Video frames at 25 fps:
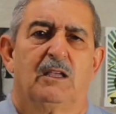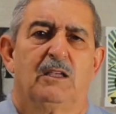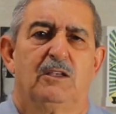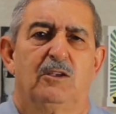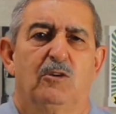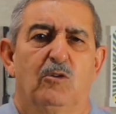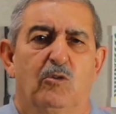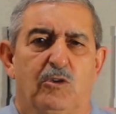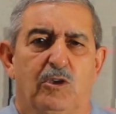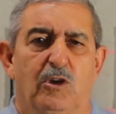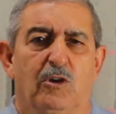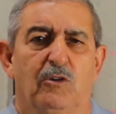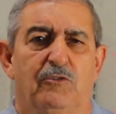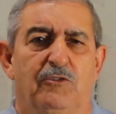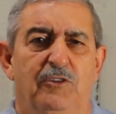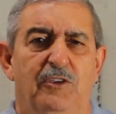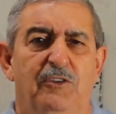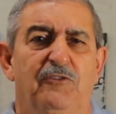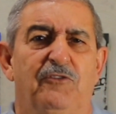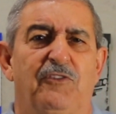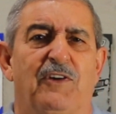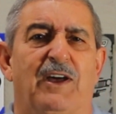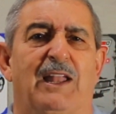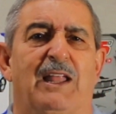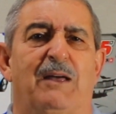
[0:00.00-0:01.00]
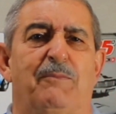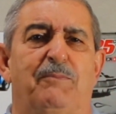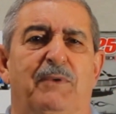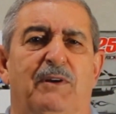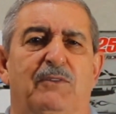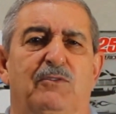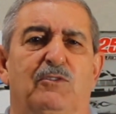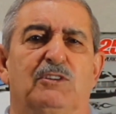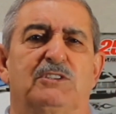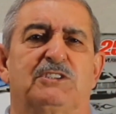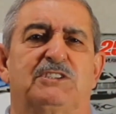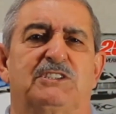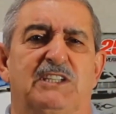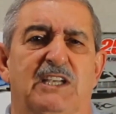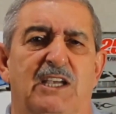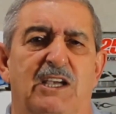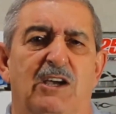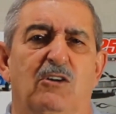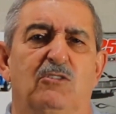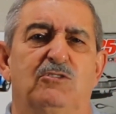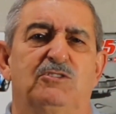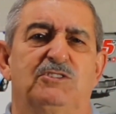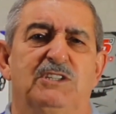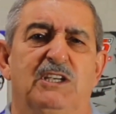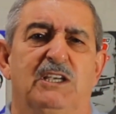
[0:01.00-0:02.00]
E o que eu vim falar para você
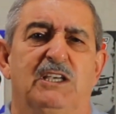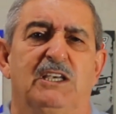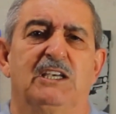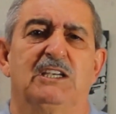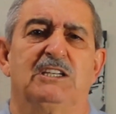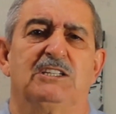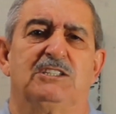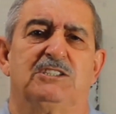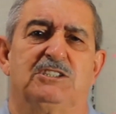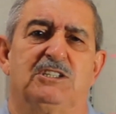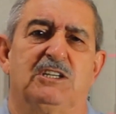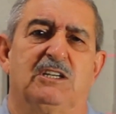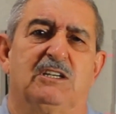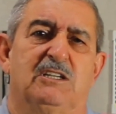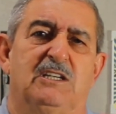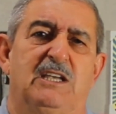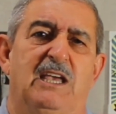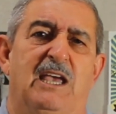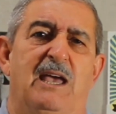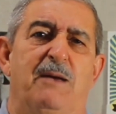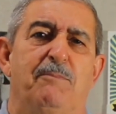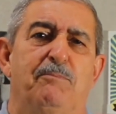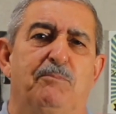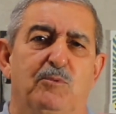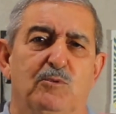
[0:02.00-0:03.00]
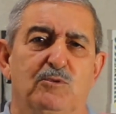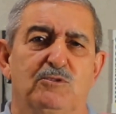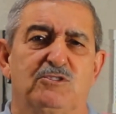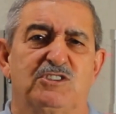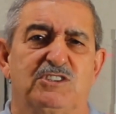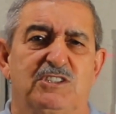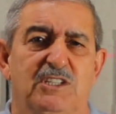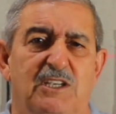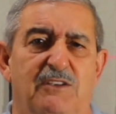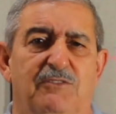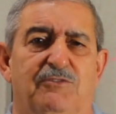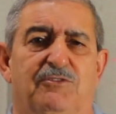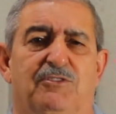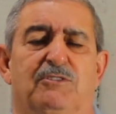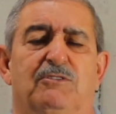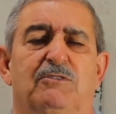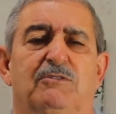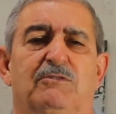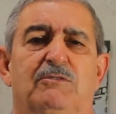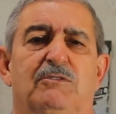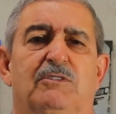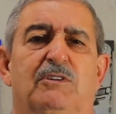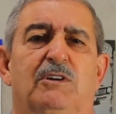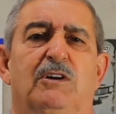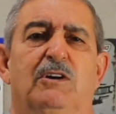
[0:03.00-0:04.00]
é o seguinte, que é possível
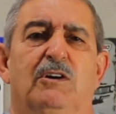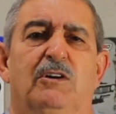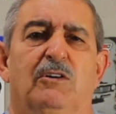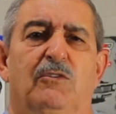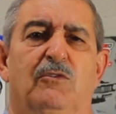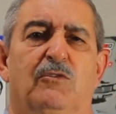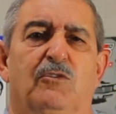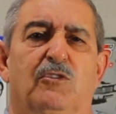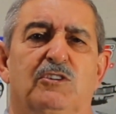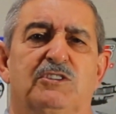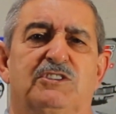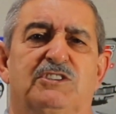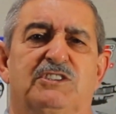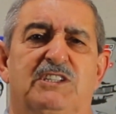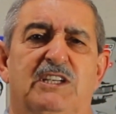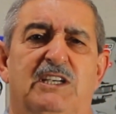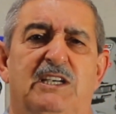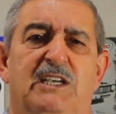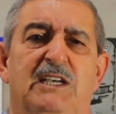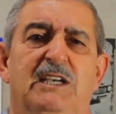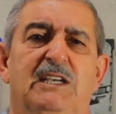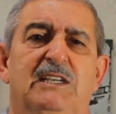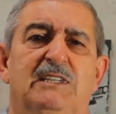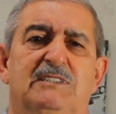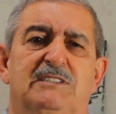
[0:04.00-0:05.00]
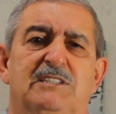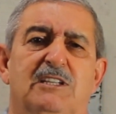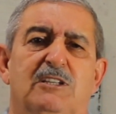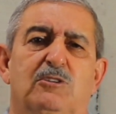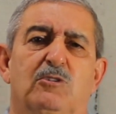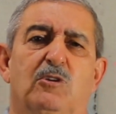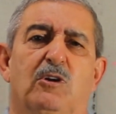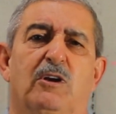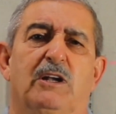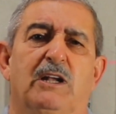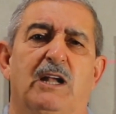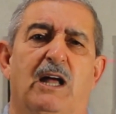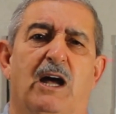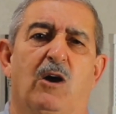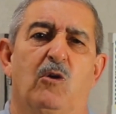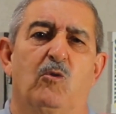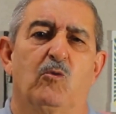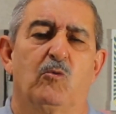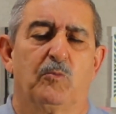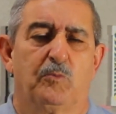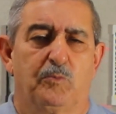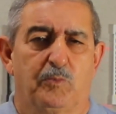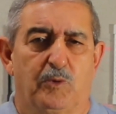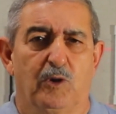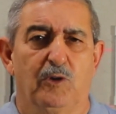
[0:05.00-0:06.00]
você se tornar
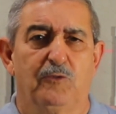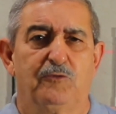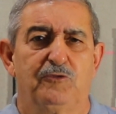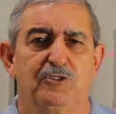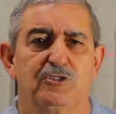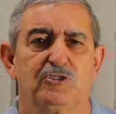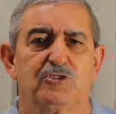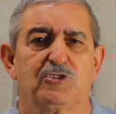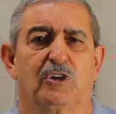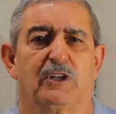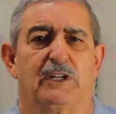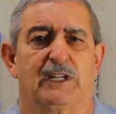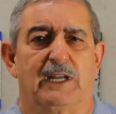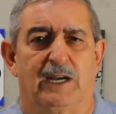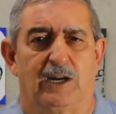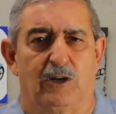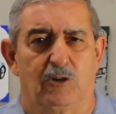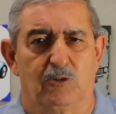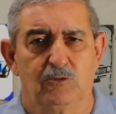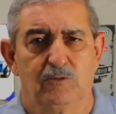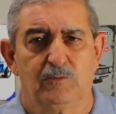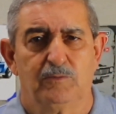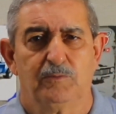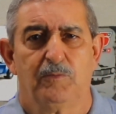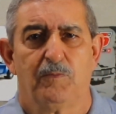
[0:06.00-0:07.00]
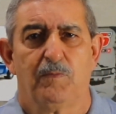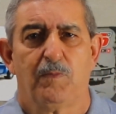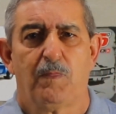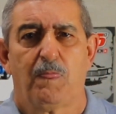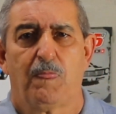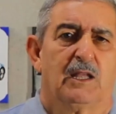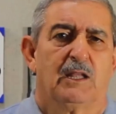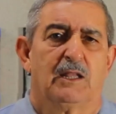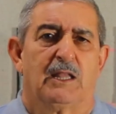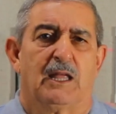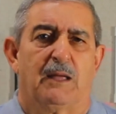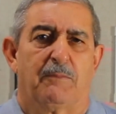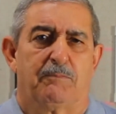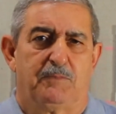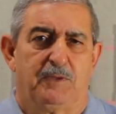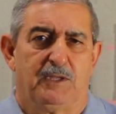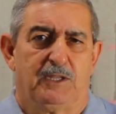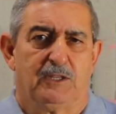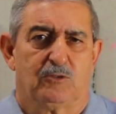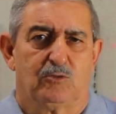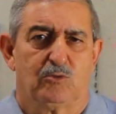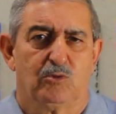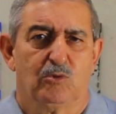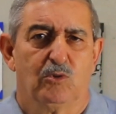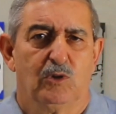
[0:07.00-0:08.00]
um profissional da
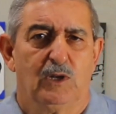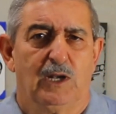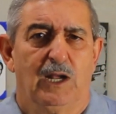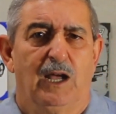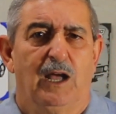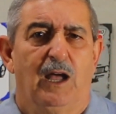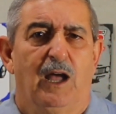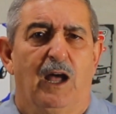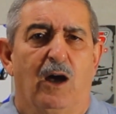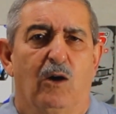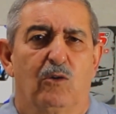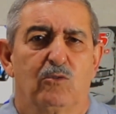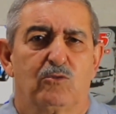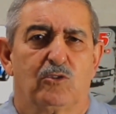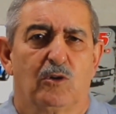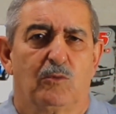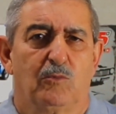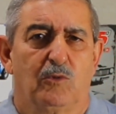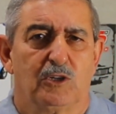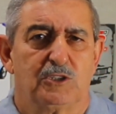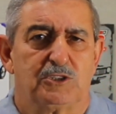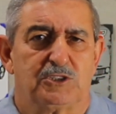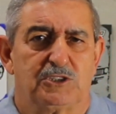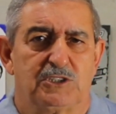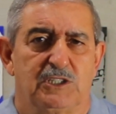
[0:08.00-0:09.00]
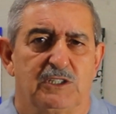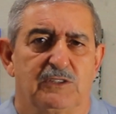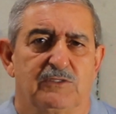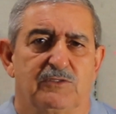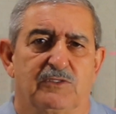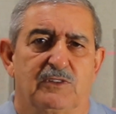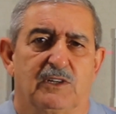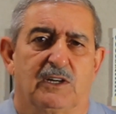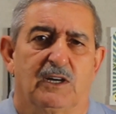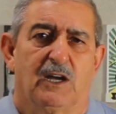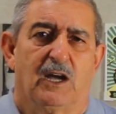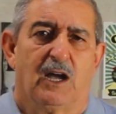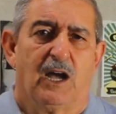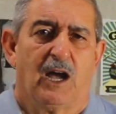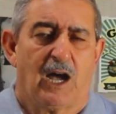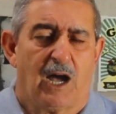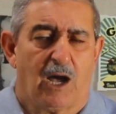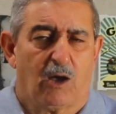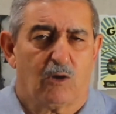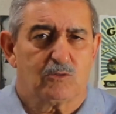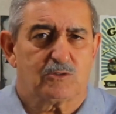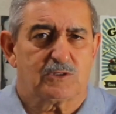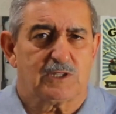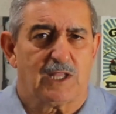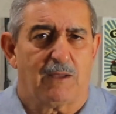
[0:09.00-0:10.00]
pintura automotiva,
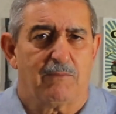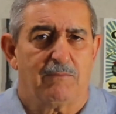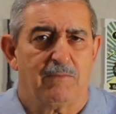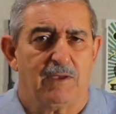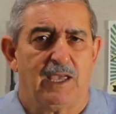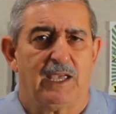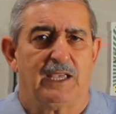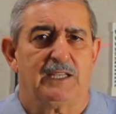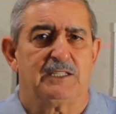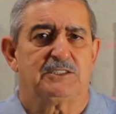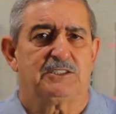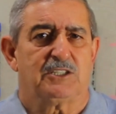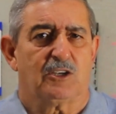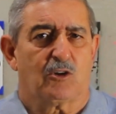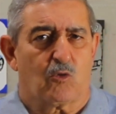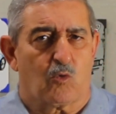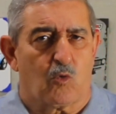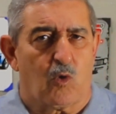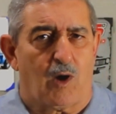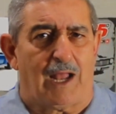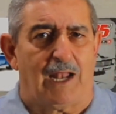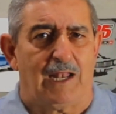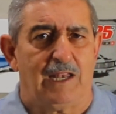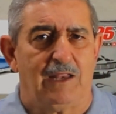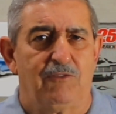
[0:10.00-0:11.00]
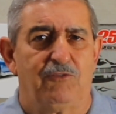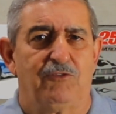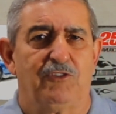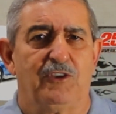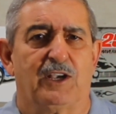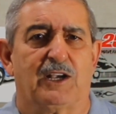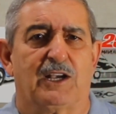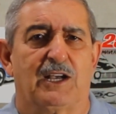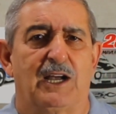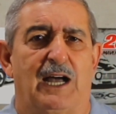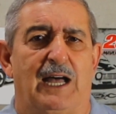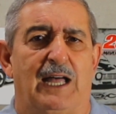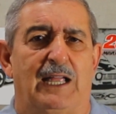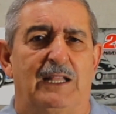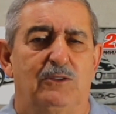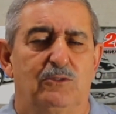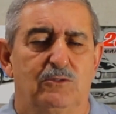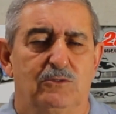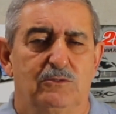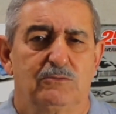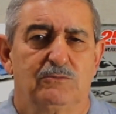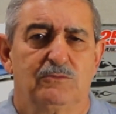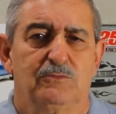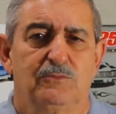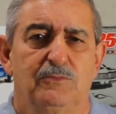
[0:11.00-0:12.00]
altamente
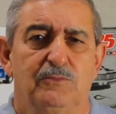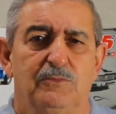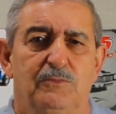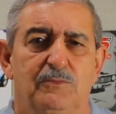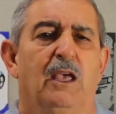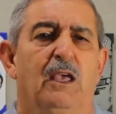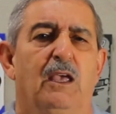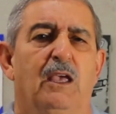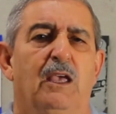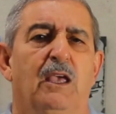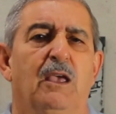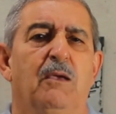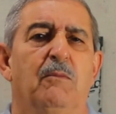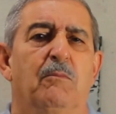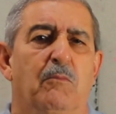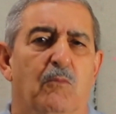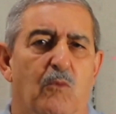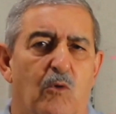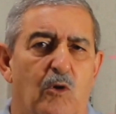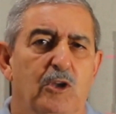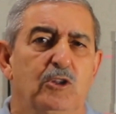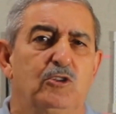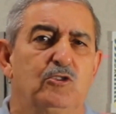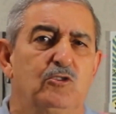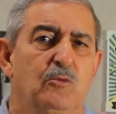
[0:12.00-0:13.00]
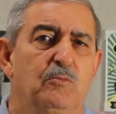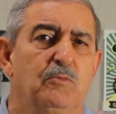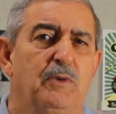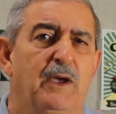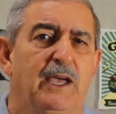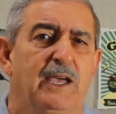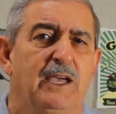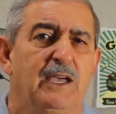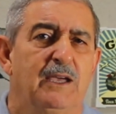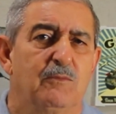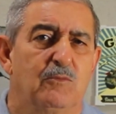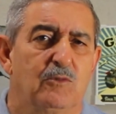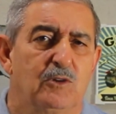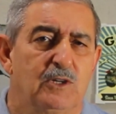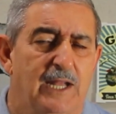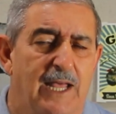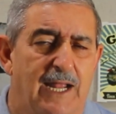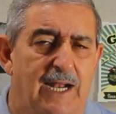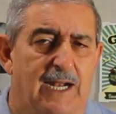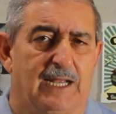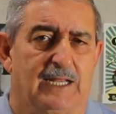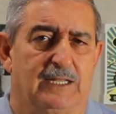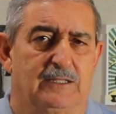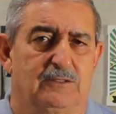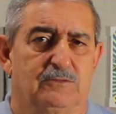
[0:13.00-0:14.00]
qualificado e muito bem
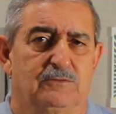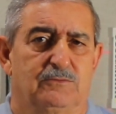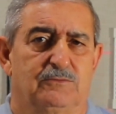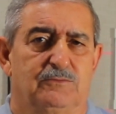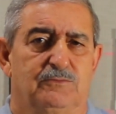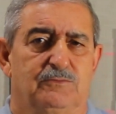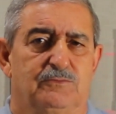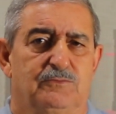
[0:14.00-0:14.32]
remunerado.